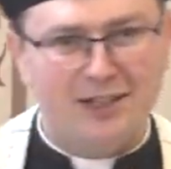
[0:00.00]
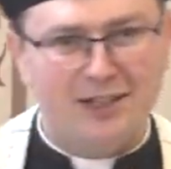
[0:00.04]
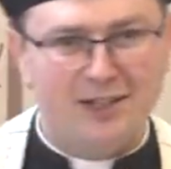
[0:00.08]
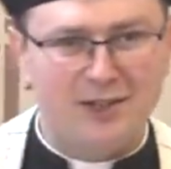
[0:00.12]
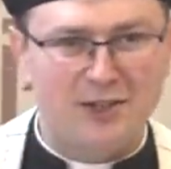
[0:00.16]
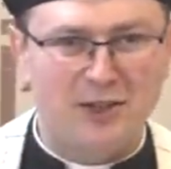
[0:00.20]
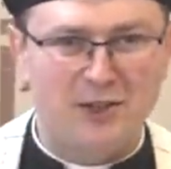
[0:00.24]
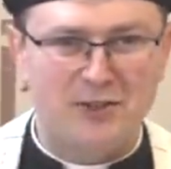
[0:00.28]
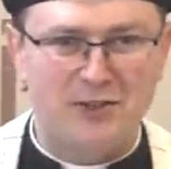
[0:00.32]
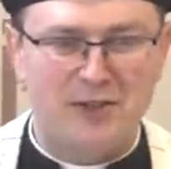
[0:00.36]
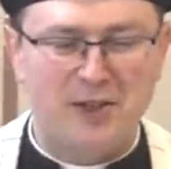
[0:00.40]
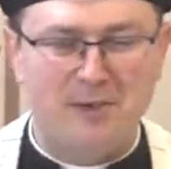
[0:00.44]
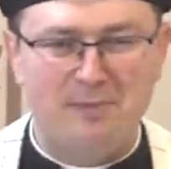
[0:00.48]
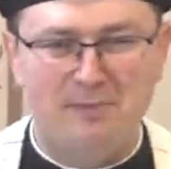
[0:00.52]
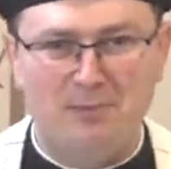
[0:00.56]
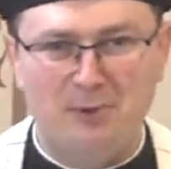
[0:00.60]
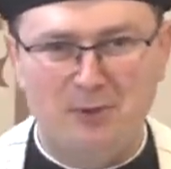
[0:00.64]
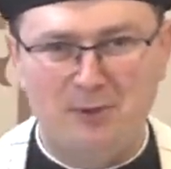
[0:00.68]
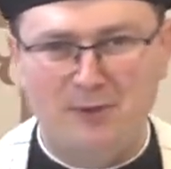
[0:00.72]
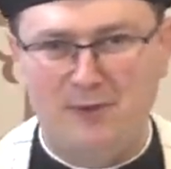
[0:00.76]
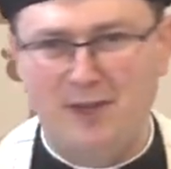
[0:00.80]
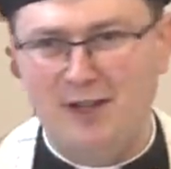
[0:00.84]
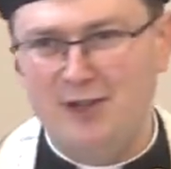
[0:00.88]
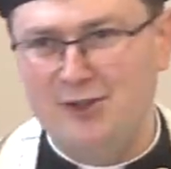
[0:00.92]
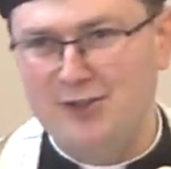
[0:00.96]
gdzieś tam po
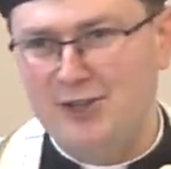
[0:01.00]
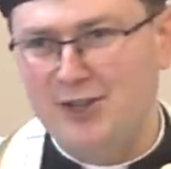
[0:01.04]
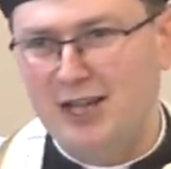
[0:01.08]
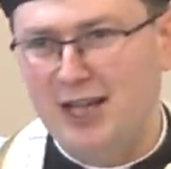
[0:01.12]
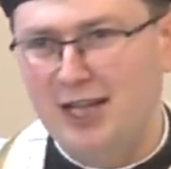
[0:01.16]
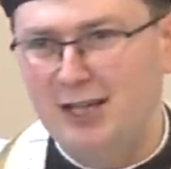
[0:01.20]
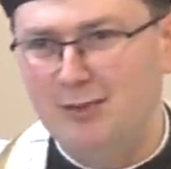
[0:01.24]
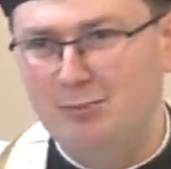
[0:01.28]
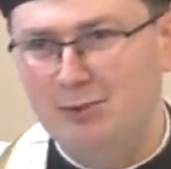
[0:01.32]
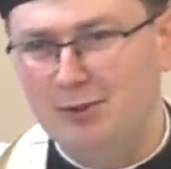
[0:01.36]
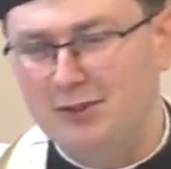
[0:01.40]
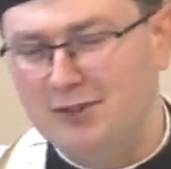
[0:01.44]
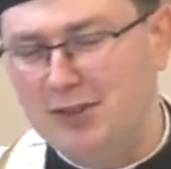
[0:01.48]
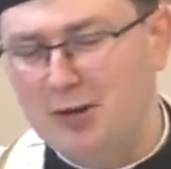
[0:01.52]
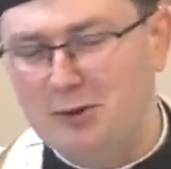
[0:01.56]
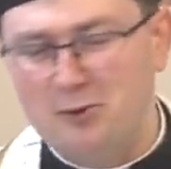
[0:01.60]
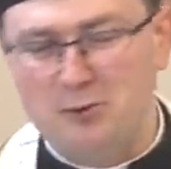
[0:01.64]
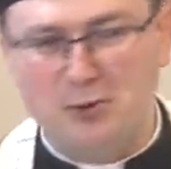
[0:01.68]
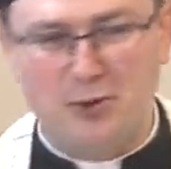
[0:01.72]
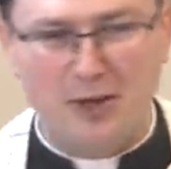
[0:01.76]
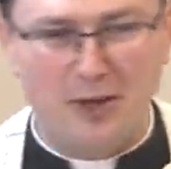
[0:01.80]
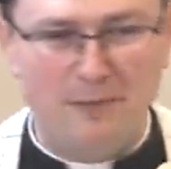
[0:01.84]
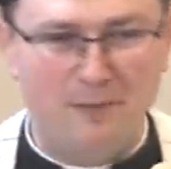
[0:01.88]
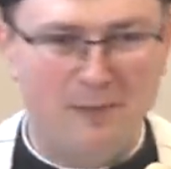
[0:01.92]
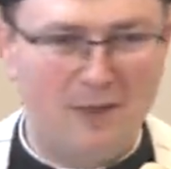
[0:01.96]
twarzy albo za
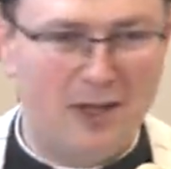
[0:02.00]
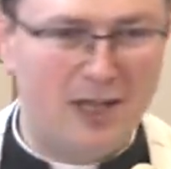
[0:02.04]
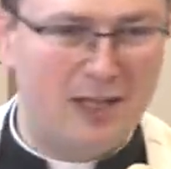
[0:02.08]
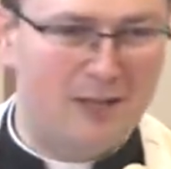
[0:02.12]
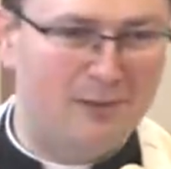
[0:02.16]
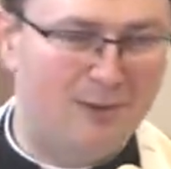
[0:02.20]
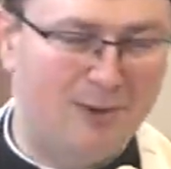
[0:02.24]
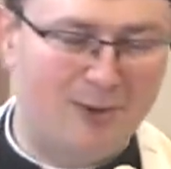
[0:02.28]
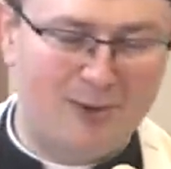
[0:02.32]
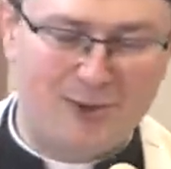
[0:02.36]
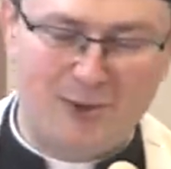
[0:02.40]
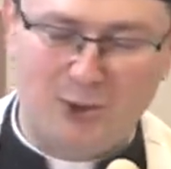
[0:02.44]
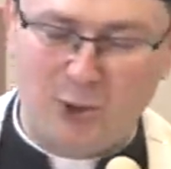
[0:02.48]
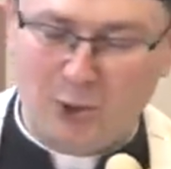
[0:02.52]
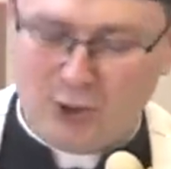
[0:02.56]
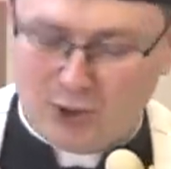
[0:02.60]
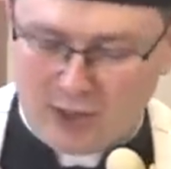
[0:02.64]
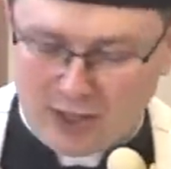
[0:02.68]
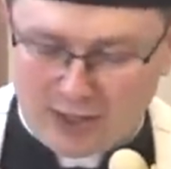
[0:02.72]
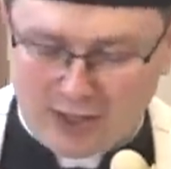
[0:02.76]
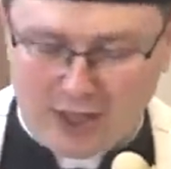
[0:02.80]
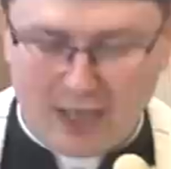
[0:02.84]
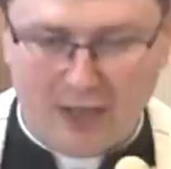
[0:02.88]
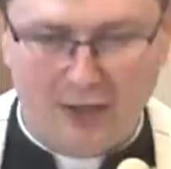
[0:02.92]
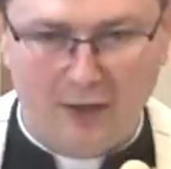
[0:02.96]
uchem, albo coś
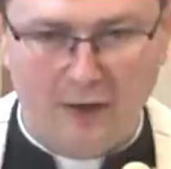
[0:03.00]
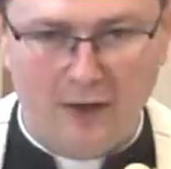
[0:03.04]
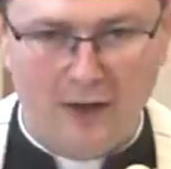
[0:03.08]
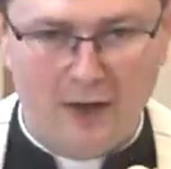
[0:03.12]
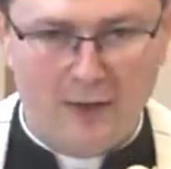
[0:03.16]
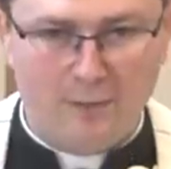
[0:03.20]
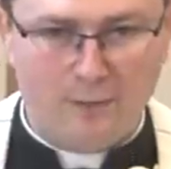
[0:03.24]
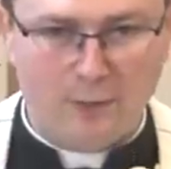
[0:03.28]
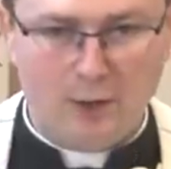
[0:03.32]
takiego.